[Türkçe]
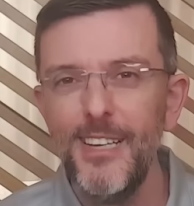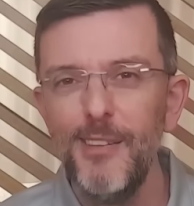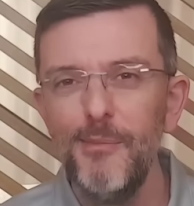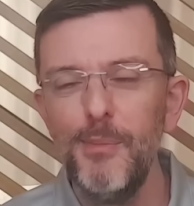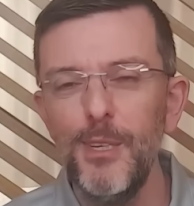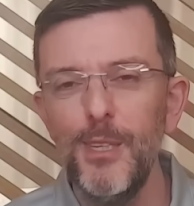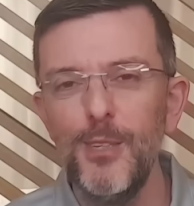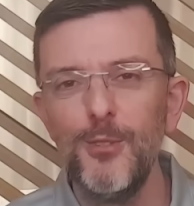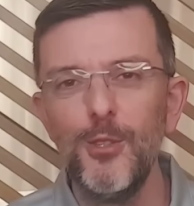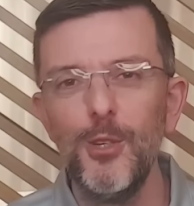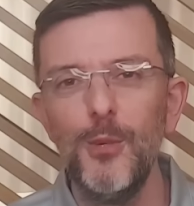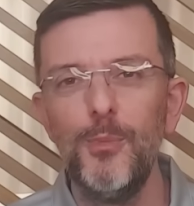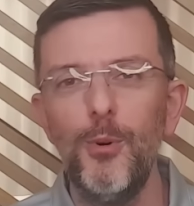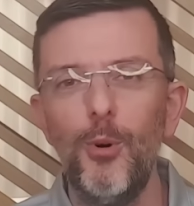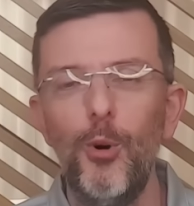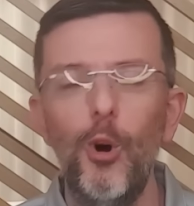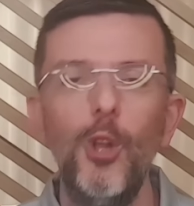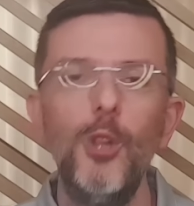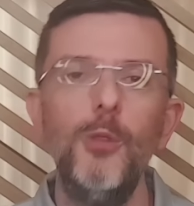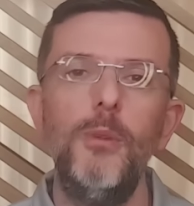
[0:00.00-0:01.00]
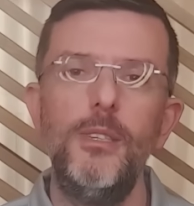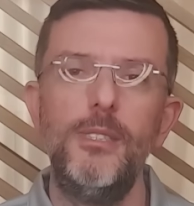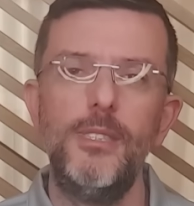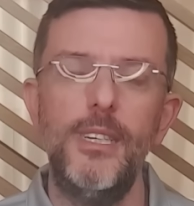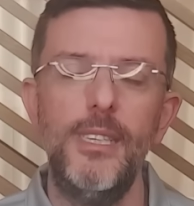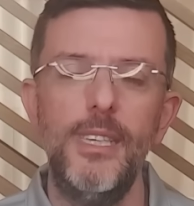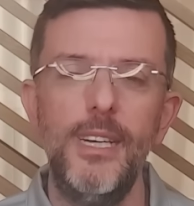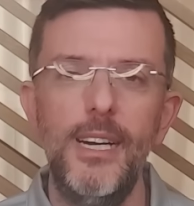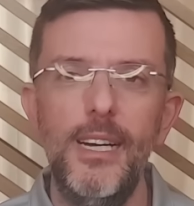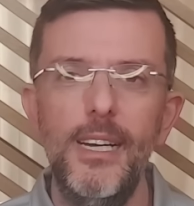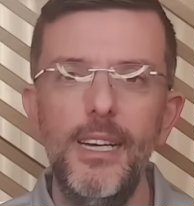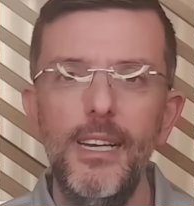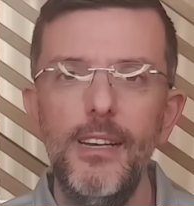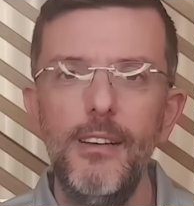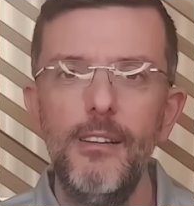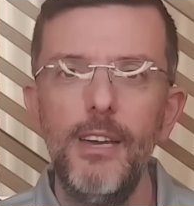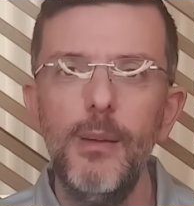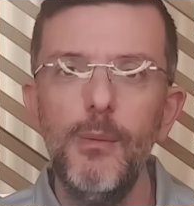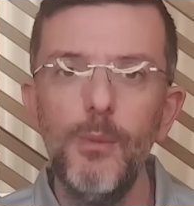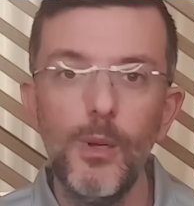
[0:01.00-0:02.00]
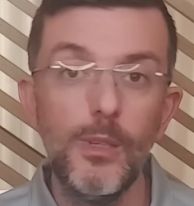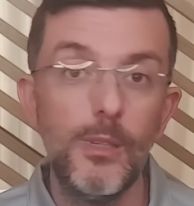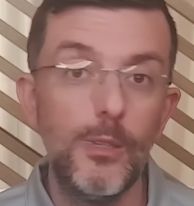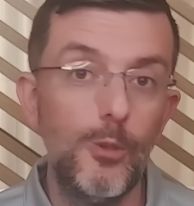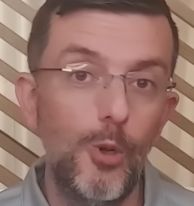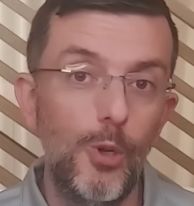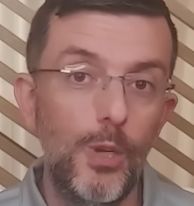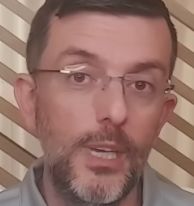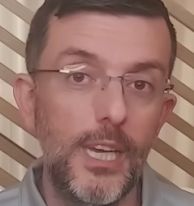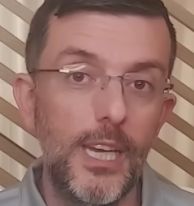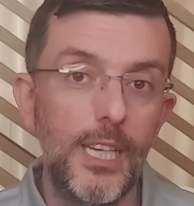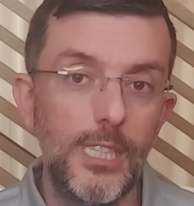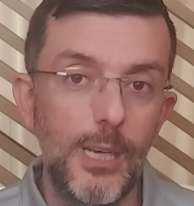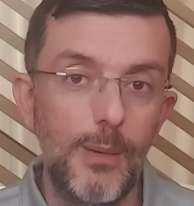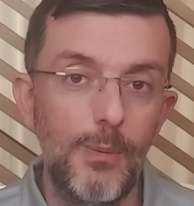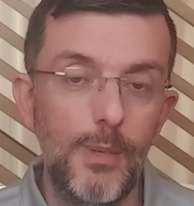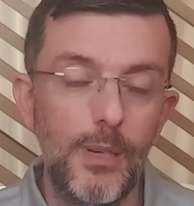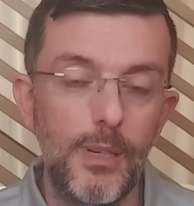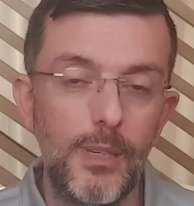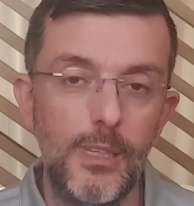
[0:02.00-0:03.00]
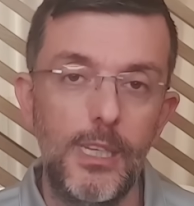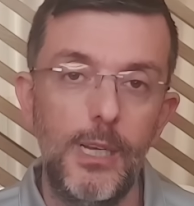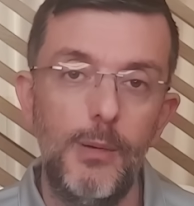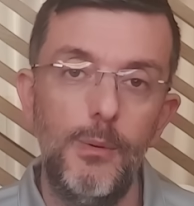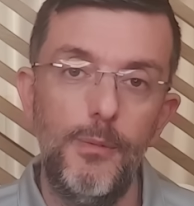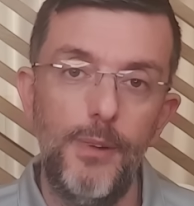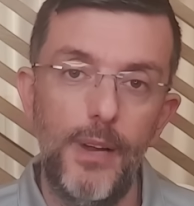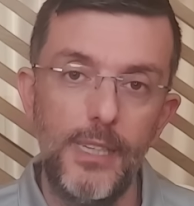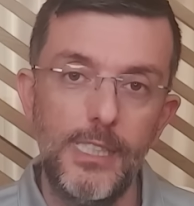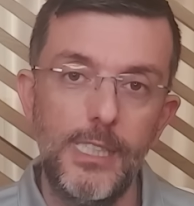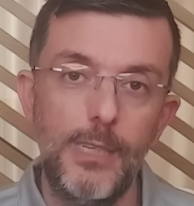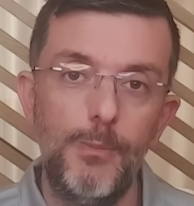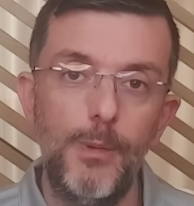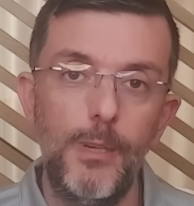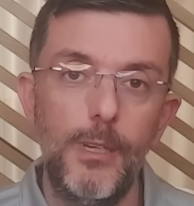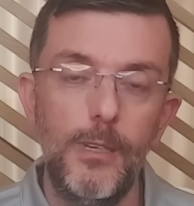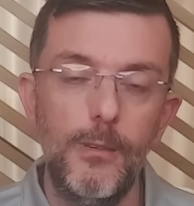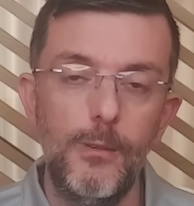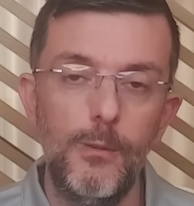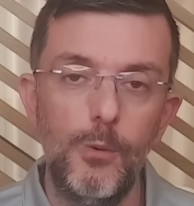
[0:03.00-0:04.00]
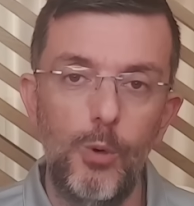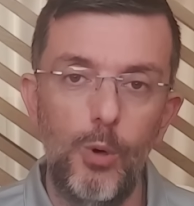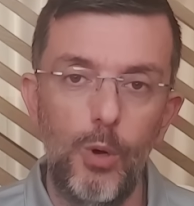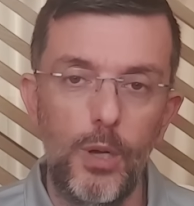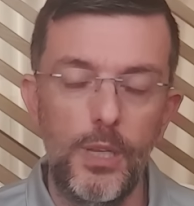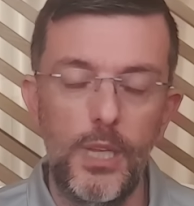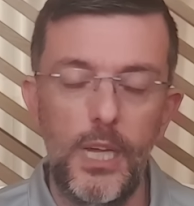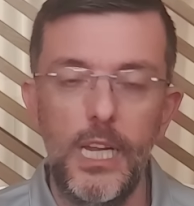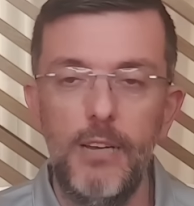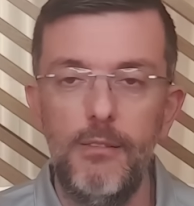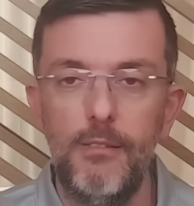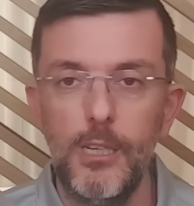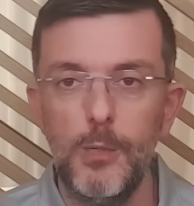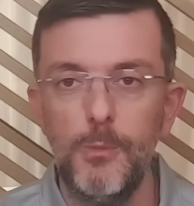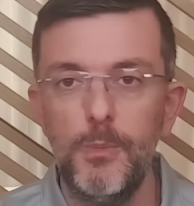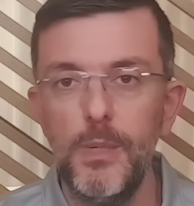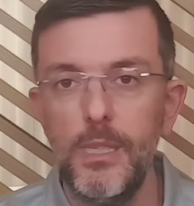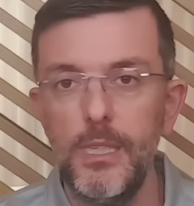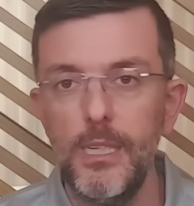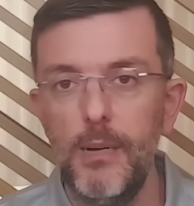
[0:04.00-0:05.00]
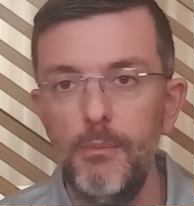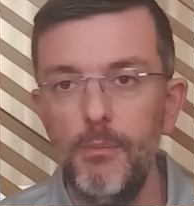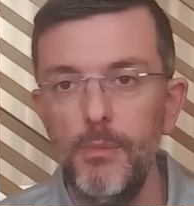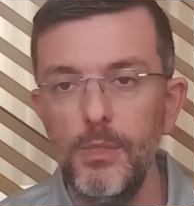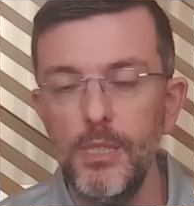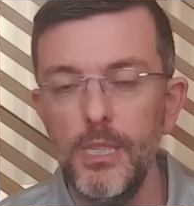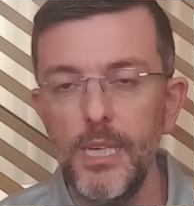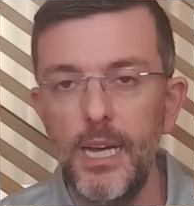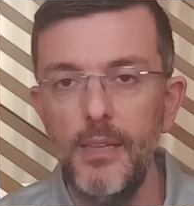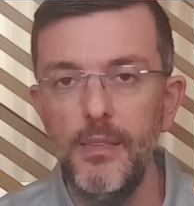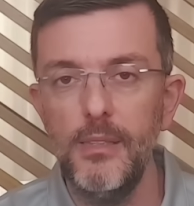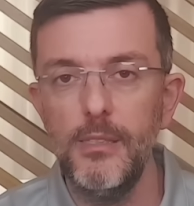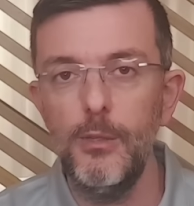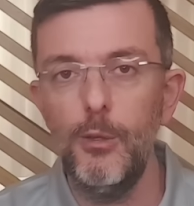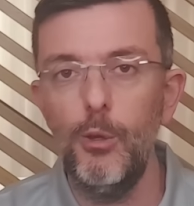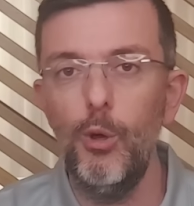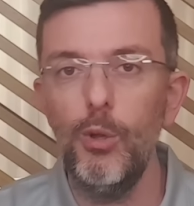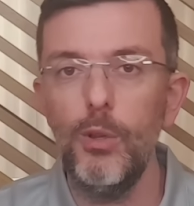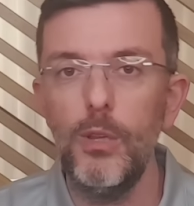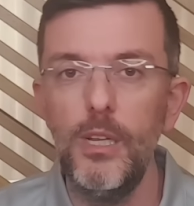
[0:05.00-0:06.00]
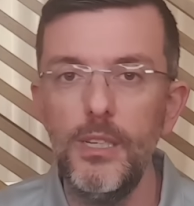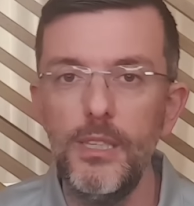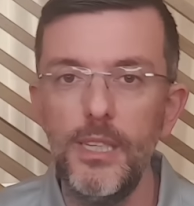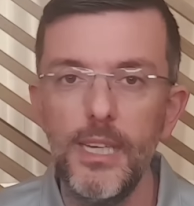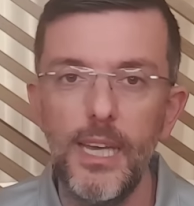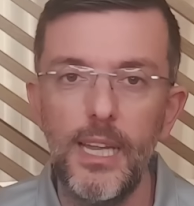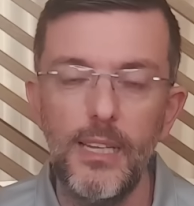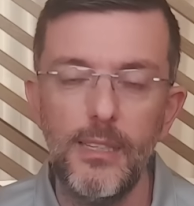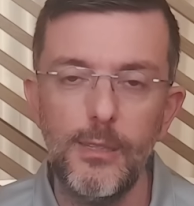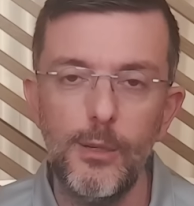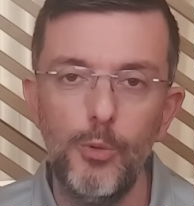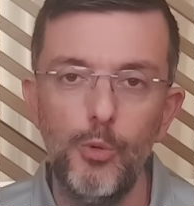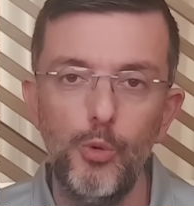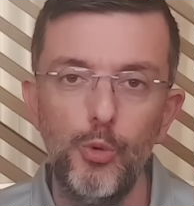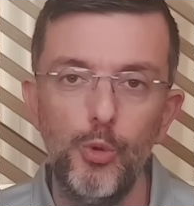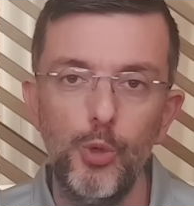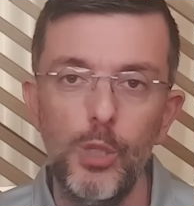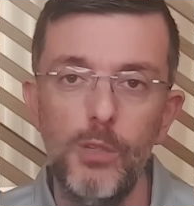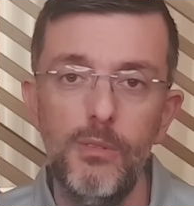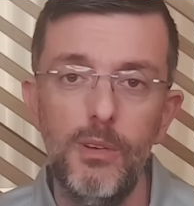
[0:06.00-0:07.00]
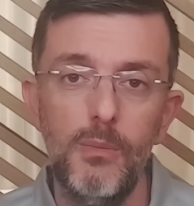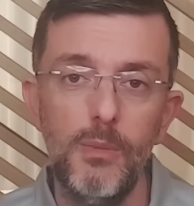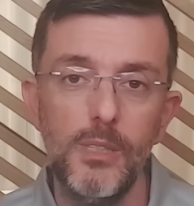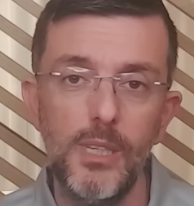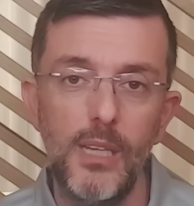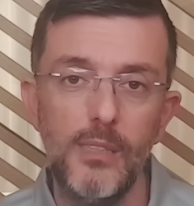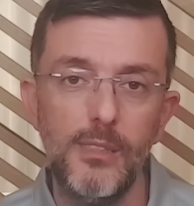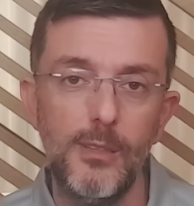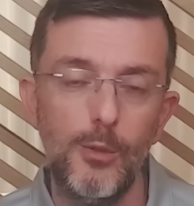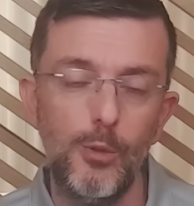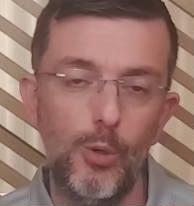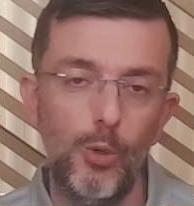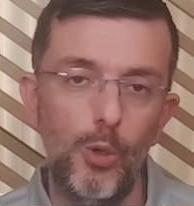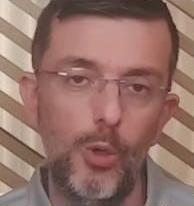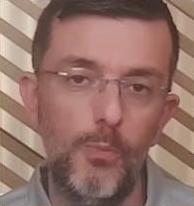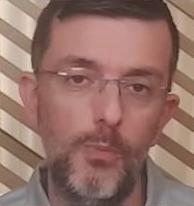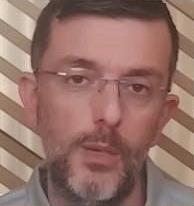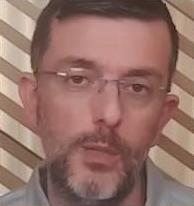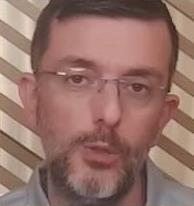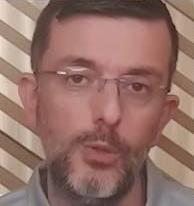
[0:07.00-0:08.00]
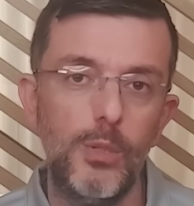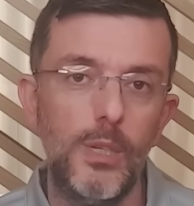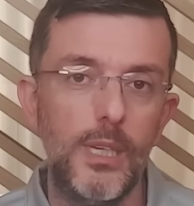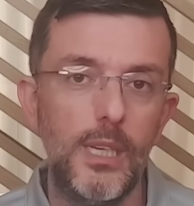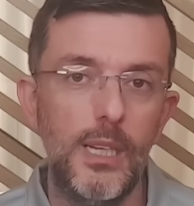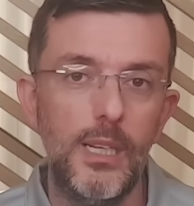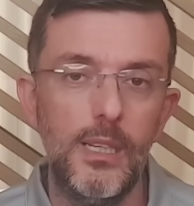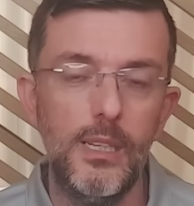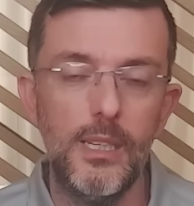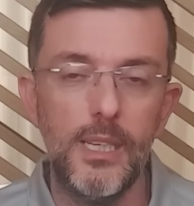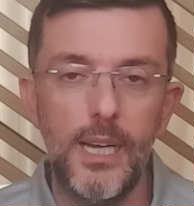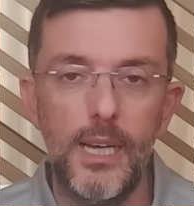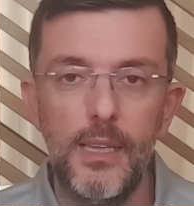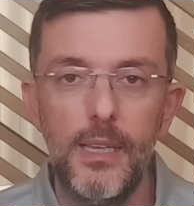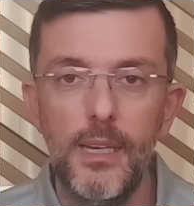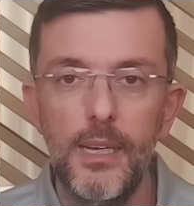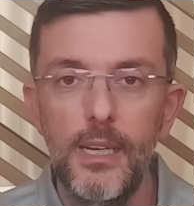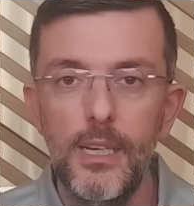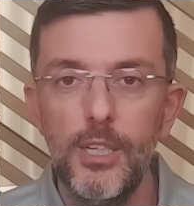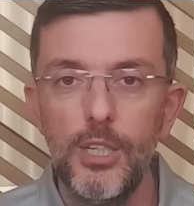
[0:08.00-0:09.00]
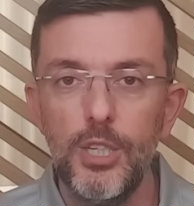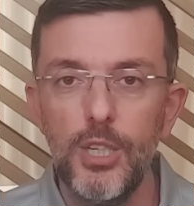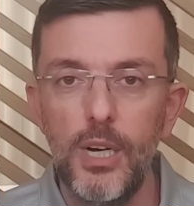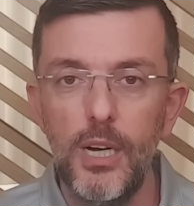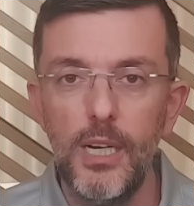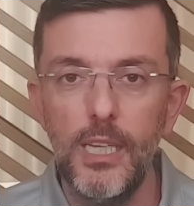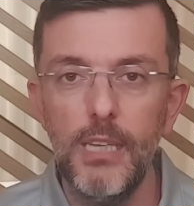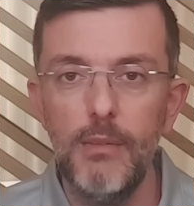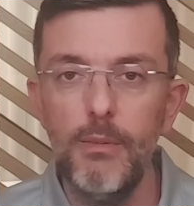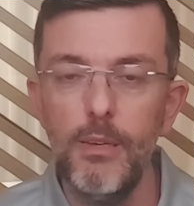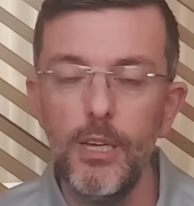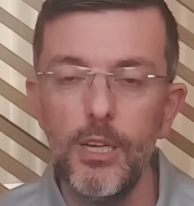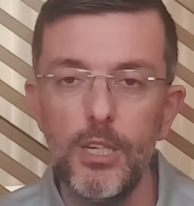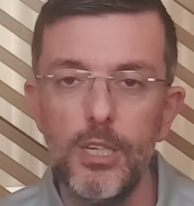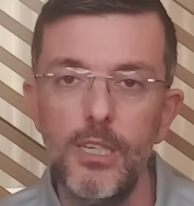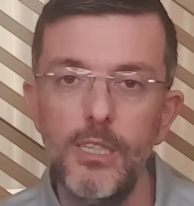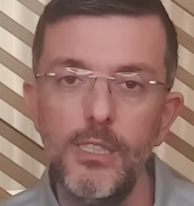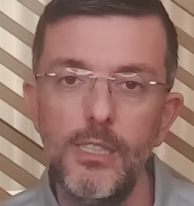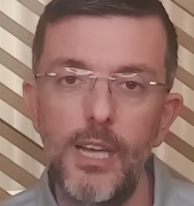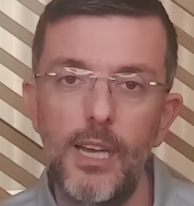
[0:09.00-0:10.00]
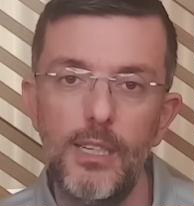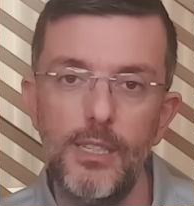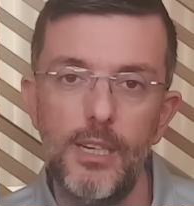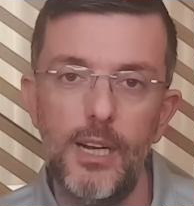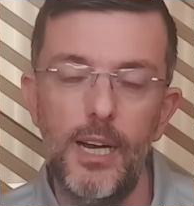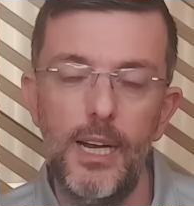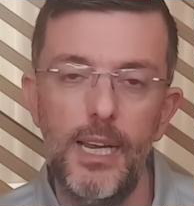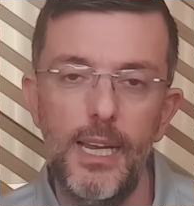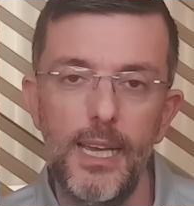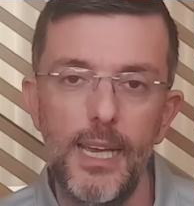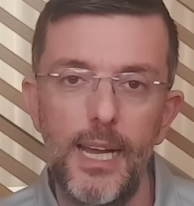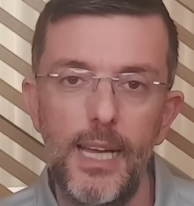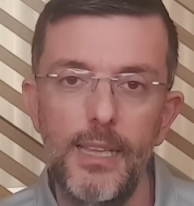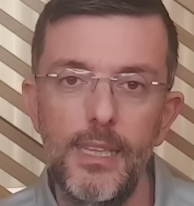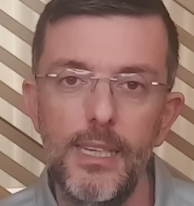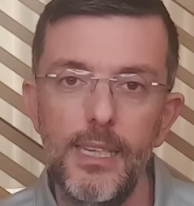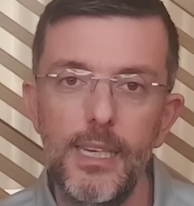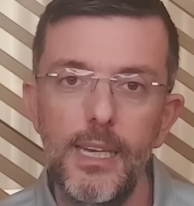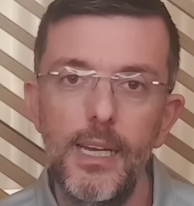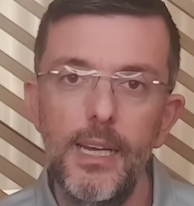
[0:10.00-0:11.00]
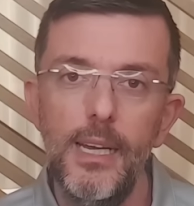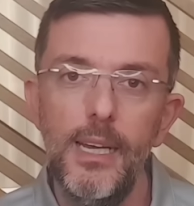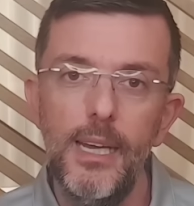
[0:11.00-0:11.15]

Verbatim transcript: pit stopu olmasa da Hamilton öne geçebilirdi. Tabii Verstappen'in o kadar yavaş pit yapması kendisini löklerin de gerisine düşürdü ve biz aslında son 15 tura girilirken şahane bir yarış izler hale geldik.